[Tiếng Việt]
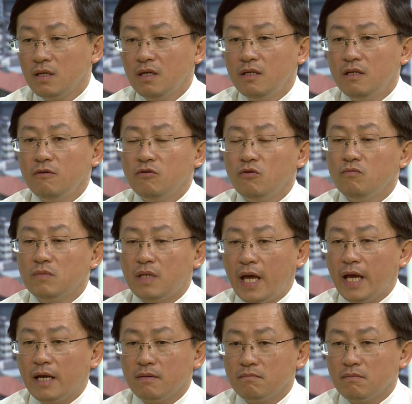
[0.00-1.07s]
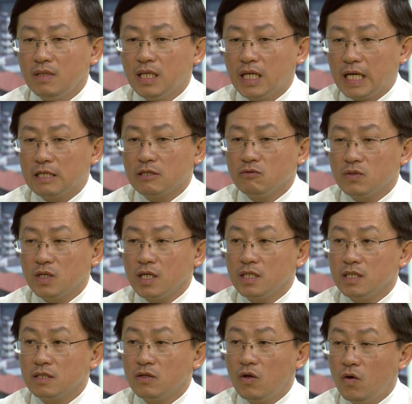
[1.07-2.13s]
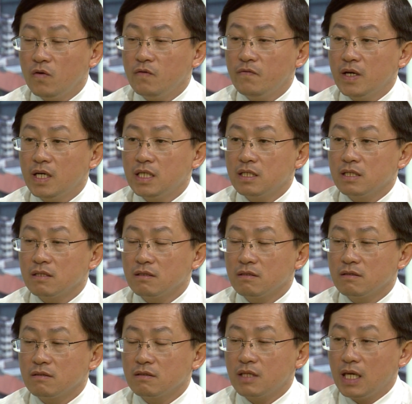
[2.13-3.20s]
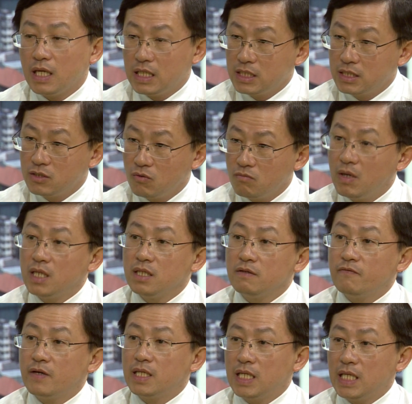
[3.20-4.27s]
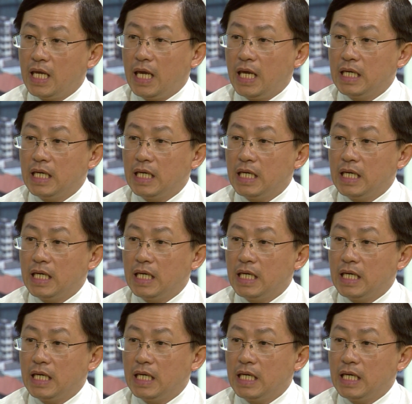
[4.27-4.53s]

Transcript: nếu chúng ta biết cách điều trị đối với thể trung bình và thể nhẹ